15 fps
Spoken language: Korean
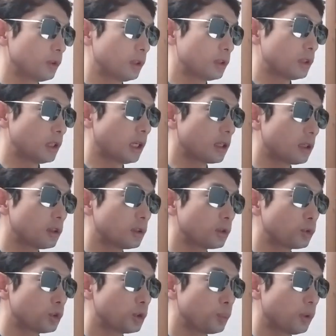그러니까 제가
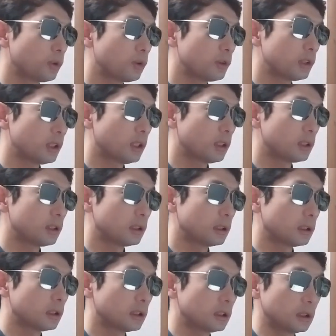듣고 싶었던
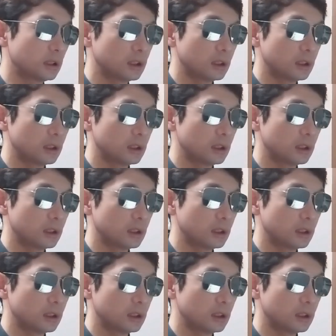이야기는